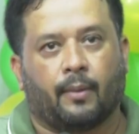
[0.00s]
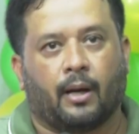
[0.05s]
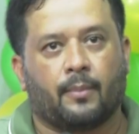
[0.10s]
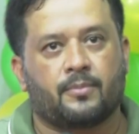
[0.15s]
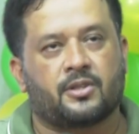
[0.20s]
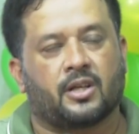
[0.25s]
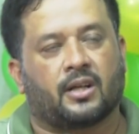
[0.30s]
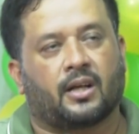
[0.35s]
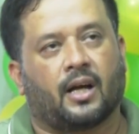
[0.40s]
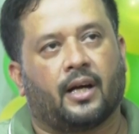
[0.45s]
तमाम
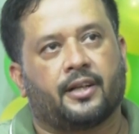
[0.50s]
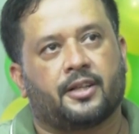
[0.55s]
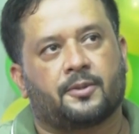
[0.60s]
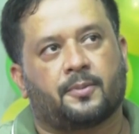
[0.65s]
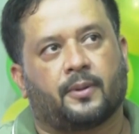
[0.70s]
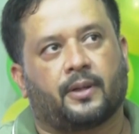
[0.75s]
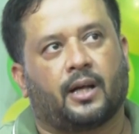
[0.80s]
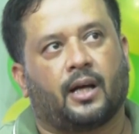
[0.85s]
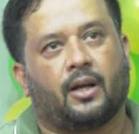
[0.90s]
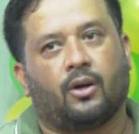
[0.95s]
सरकारी
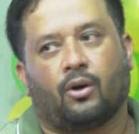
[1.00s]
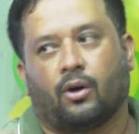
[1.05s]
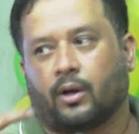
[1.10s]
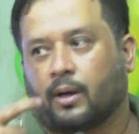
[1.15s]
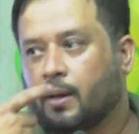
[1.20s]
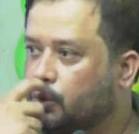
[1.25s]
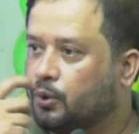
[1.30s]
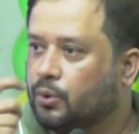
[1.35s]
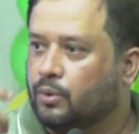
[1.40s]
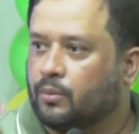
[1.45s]
अस्पताल और
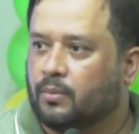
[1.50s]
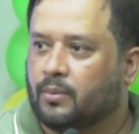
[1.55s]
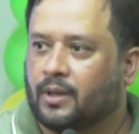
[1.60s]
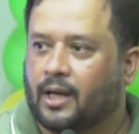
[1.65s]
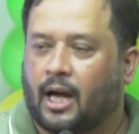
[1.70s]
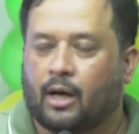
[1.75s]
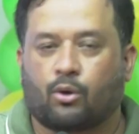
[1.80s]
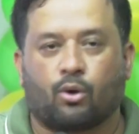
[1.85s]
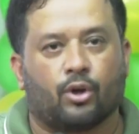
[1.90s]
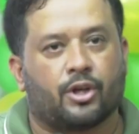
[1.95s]
जो
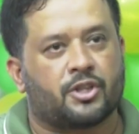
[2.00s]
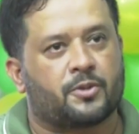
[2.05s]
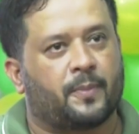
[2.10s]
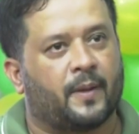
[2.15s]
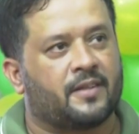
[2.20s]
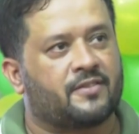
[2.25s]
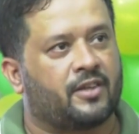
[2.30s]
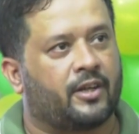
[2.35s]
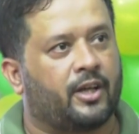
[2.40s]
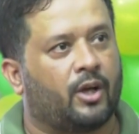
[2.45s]
लाखों
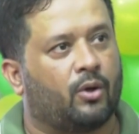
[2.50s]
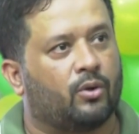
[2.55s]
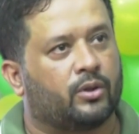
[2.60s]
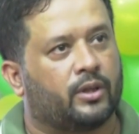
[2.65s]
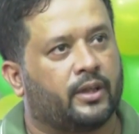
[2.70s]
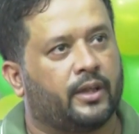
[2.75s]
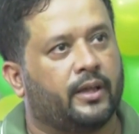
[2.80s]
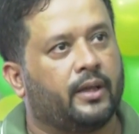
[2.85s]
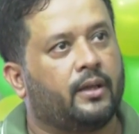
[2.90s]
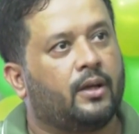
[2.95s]
डिस्पेंसरियाँ
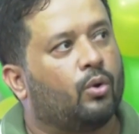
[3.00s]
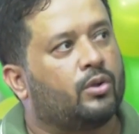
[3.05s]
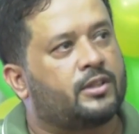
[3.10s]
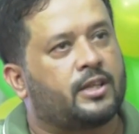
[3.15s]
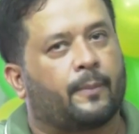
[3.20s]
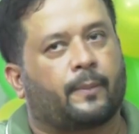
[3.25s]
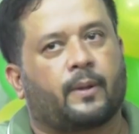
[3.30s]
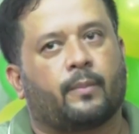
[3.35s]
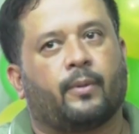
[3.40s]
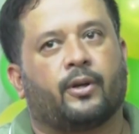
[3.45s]
होती हैं उन
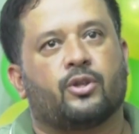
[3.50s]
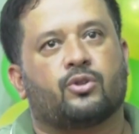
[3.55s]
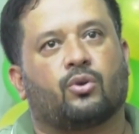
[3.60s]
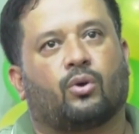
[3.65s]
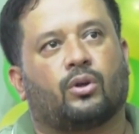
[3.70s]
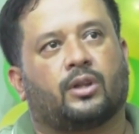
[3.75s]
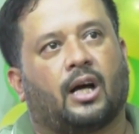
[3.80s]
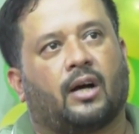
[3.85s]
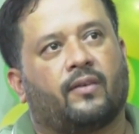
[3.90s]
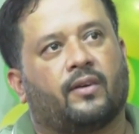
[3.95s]
सबके मरीजों
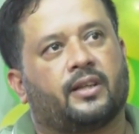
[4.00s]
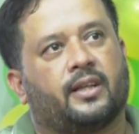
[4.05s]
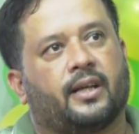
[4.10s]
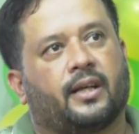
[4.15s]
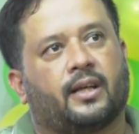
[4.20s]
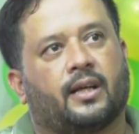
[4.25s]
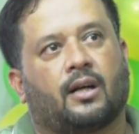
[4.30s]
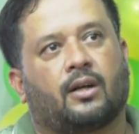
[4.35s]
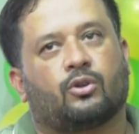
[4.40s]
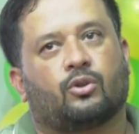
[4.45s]
को दावत दे
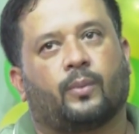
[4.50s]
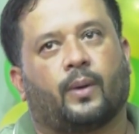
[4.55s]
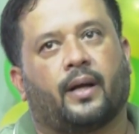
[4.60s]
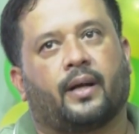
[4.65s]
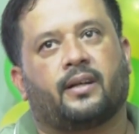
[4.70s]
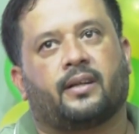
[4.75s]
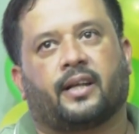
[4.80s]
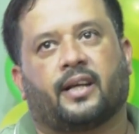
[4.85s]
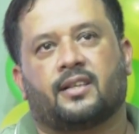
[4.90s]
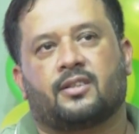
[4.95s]
के अगर
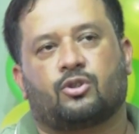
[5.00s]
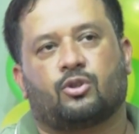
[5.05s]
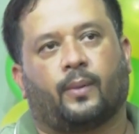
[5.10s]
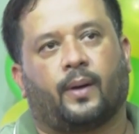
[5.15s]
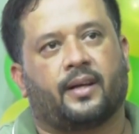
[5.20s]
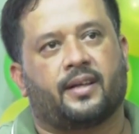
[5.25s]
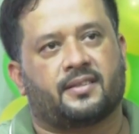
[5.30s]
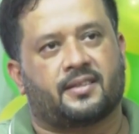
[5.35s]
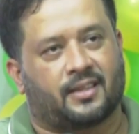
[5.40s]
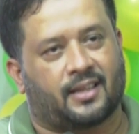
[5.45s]
तुम्हारे टेस्ट
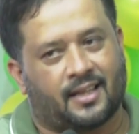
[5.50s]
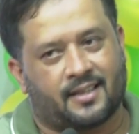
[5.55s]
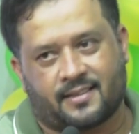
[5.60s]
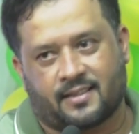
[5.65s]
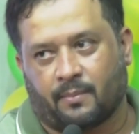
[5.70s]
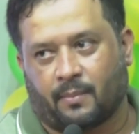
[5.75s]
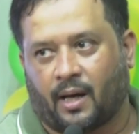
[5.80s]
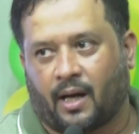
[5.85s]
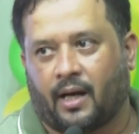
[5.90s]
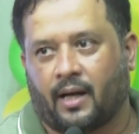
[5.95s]
तुम्हारी सदात
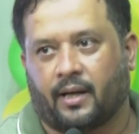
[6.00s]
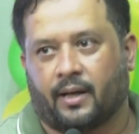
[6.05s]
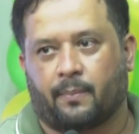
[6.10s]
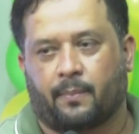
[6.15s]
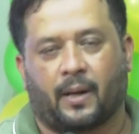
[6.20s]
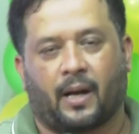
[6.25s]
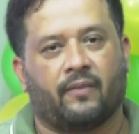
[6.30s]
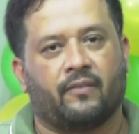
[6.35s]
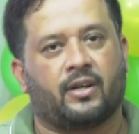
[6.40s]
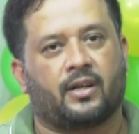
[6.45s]
से बाहर हैं
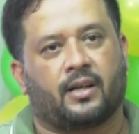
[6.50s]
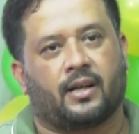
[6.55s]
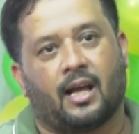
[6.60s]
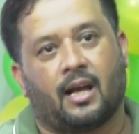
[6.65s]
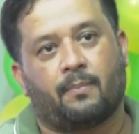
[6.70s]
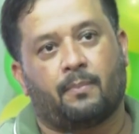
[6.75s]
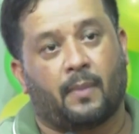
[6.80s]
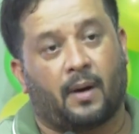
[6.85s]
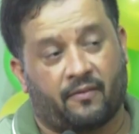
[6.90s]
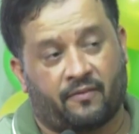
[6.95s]
प्राइवेट
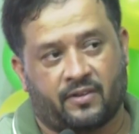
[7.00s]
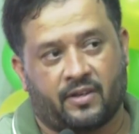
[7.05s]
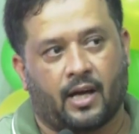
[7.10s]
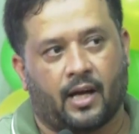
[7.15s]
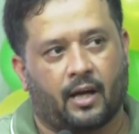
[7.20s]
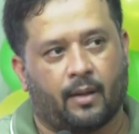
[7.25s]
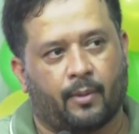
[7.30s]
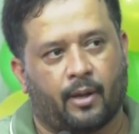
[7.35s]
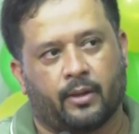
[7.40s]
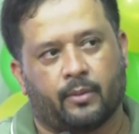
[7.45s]
लैब
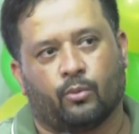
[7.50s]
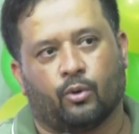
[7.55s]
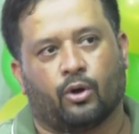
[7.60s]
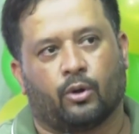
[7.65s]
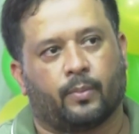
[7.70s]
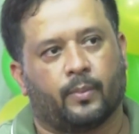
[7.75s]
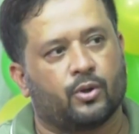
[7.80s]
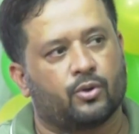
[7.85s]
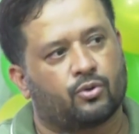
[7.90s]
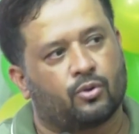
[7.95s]
माफिया है हमारे
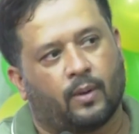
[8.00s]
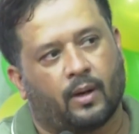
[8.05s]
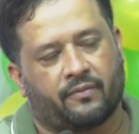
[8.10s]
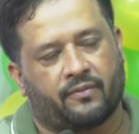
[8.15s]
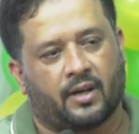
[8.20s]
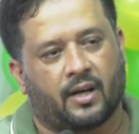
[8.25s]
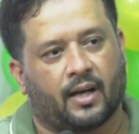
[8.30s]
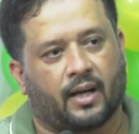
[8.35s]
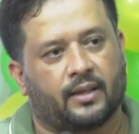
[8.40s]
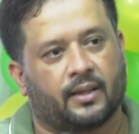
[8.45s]
मुल्क में उसको
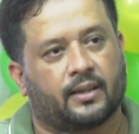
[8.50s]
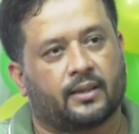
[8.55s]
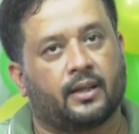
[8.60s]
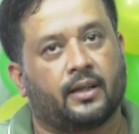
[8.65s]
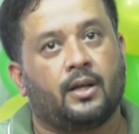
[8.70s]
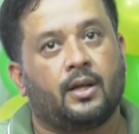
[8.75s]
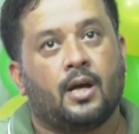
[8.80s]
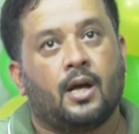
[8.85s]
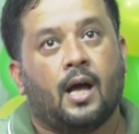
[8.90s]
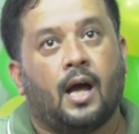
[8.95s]
माफिया कहा जाता
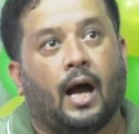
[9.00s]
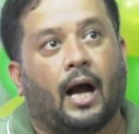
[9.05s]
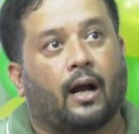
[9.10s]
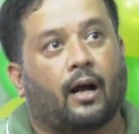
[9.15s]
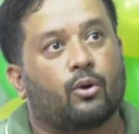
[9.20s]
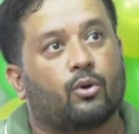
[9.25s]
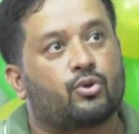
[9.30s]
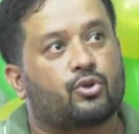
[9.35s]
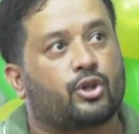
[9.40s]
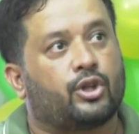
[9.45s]
है
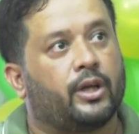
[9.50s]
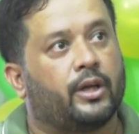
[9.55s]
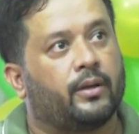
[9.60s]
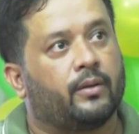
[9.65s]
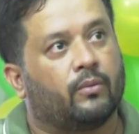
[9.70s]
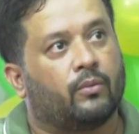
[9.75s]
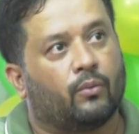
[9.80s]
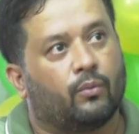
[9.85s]
अगर उसकी